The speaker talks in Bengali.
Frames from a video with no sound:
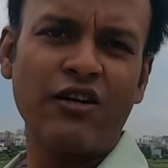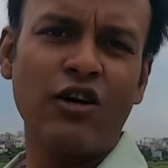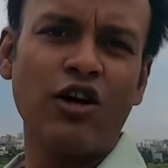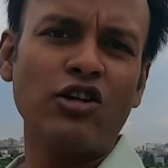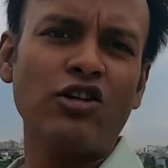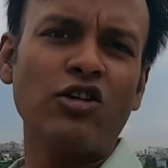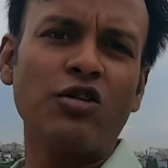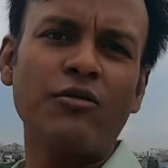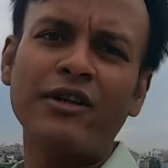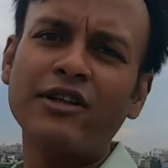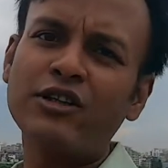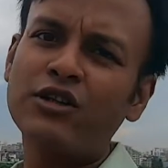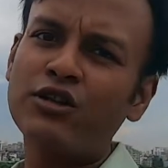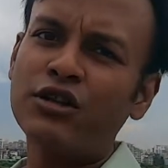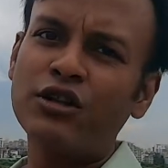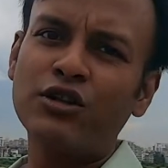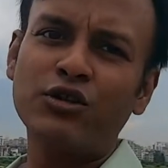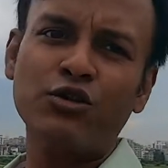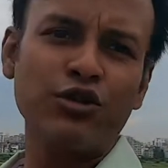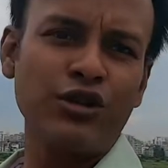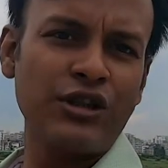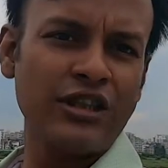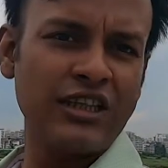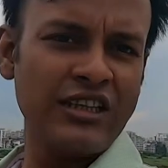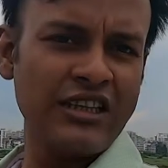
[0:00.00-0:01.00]
অথবা যদি
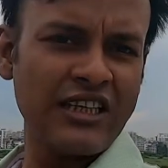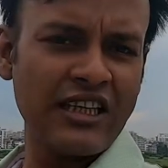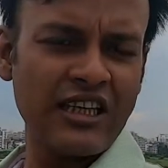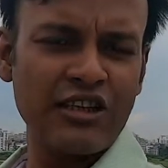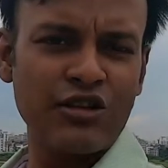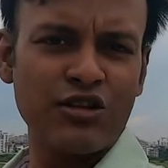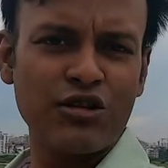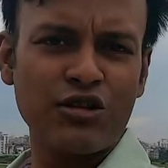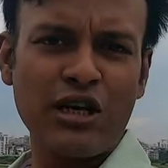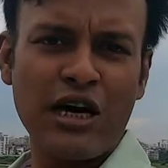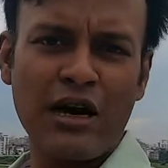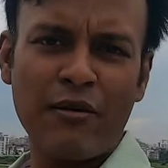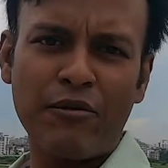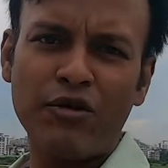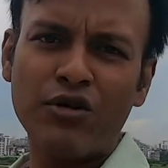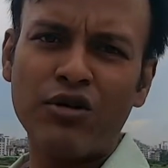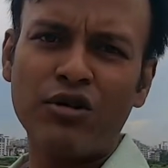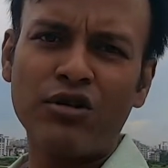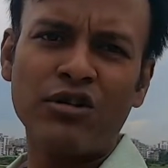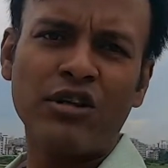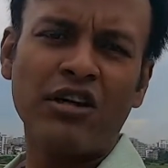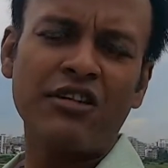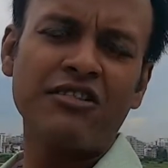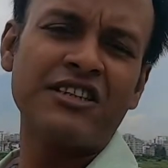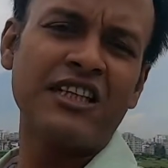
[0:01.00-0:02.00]
দুই তিন দিনের জন্য এমন
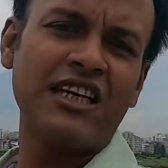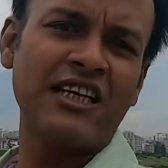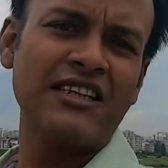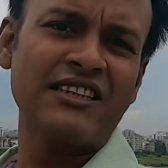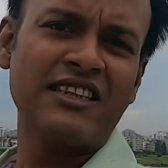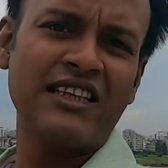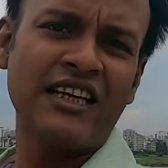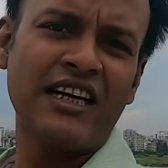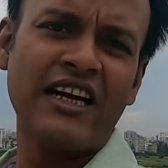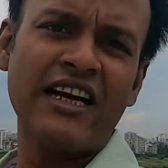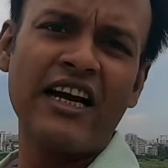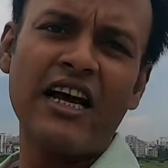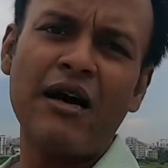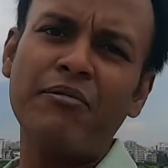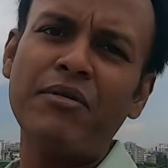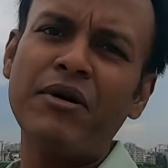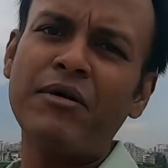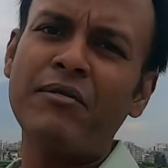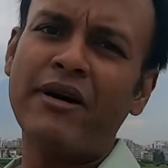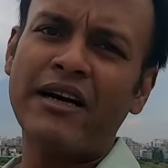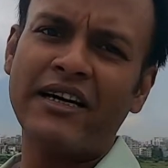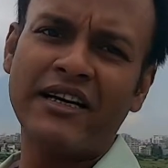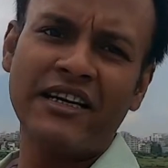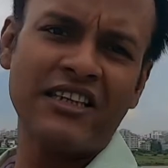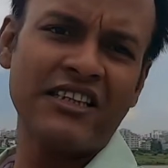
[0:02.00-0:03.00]
কোথাও যান যেখানে আপনি
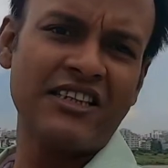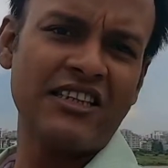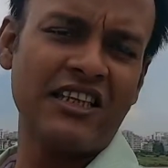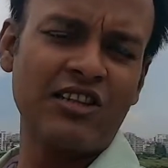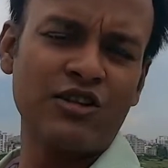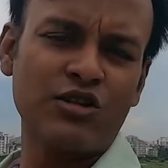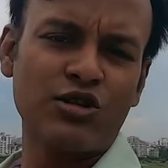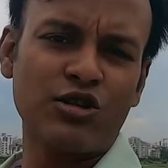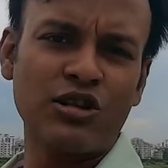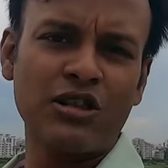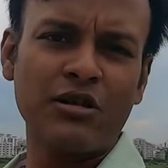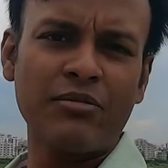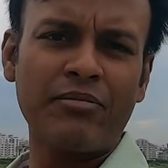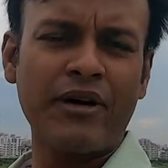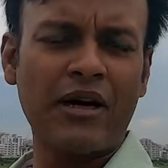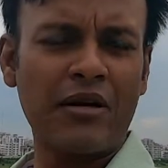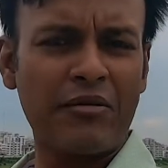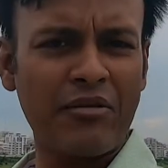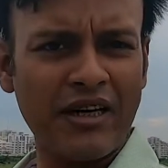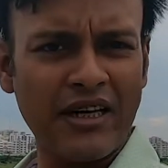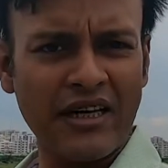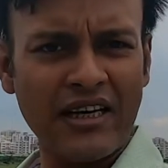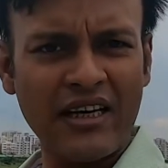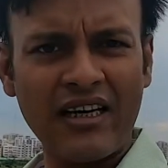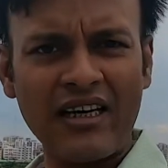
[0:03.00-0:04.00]
ব্যাটারি চার্জ করতে
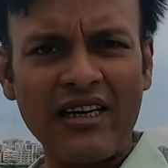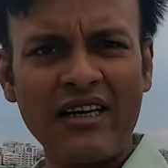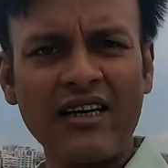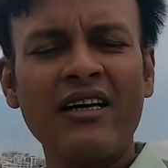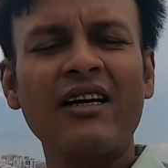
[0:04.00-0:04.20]
পারবেন না